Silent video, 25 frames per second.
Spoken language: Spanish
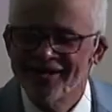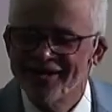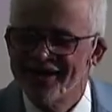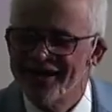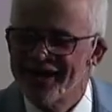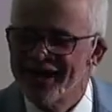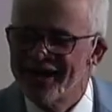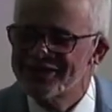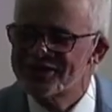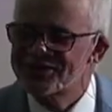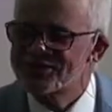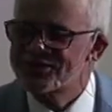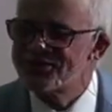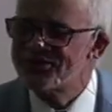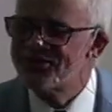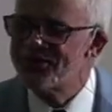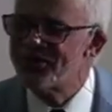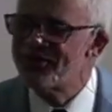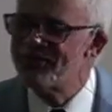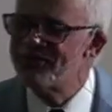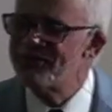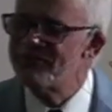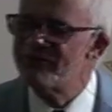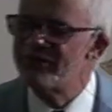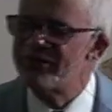A su
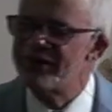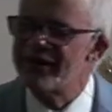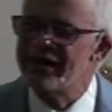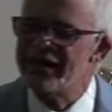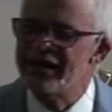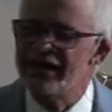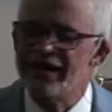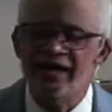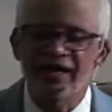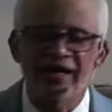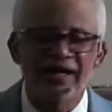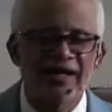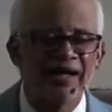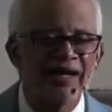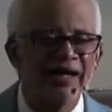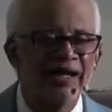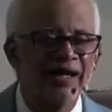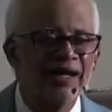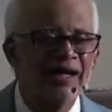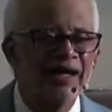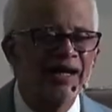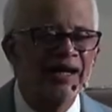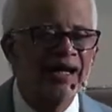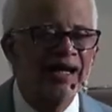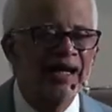nombre.
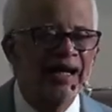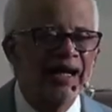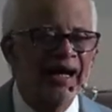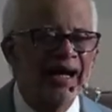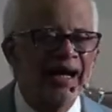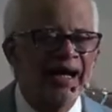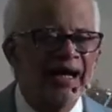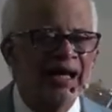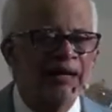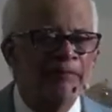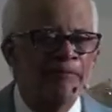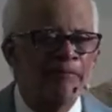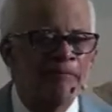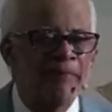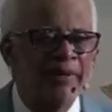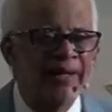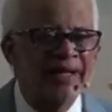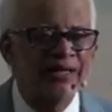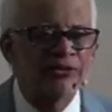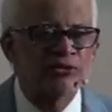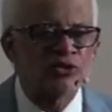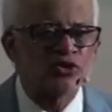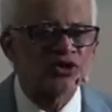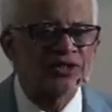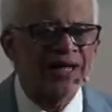El
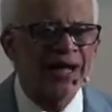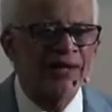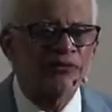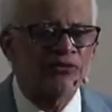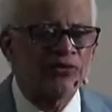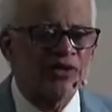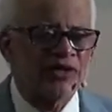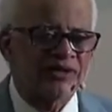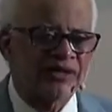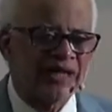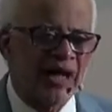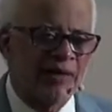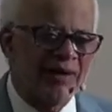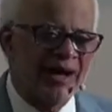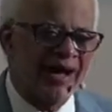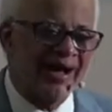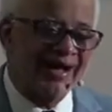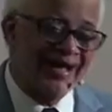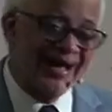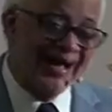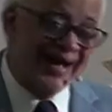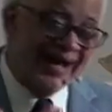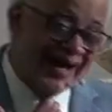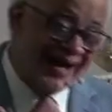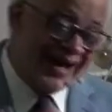Espíritu Santo
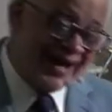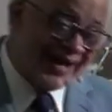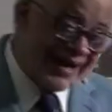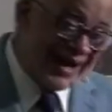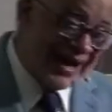estaba en